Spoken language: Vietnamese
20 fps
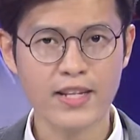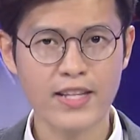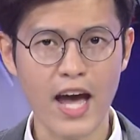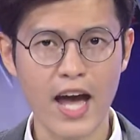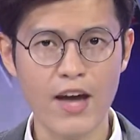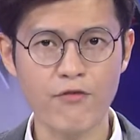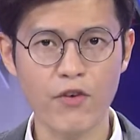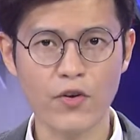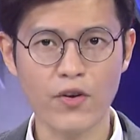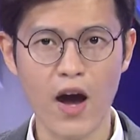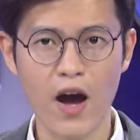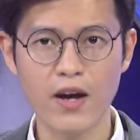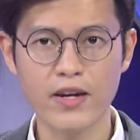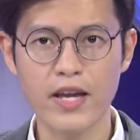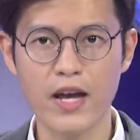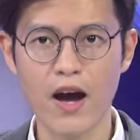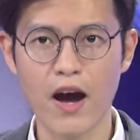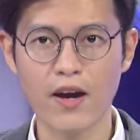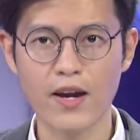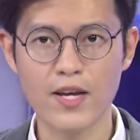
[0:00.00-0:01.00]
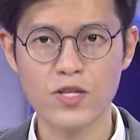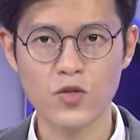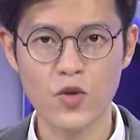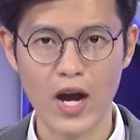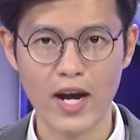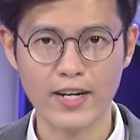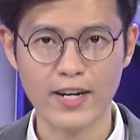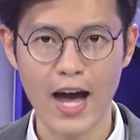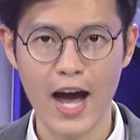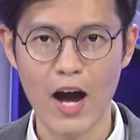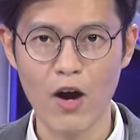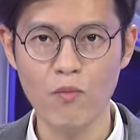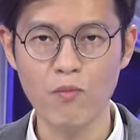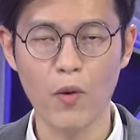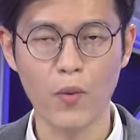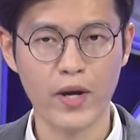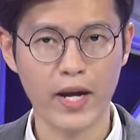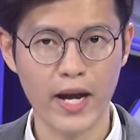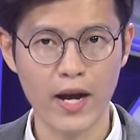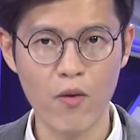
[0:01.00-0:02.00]
Thay vào đó thì họ đã soạn thảo
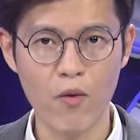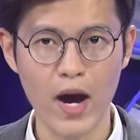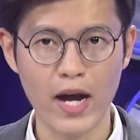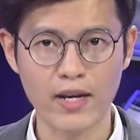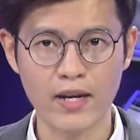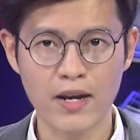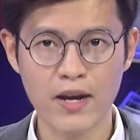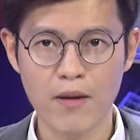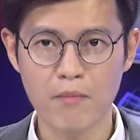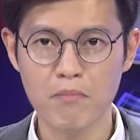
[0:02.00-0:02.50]
một kế hoạch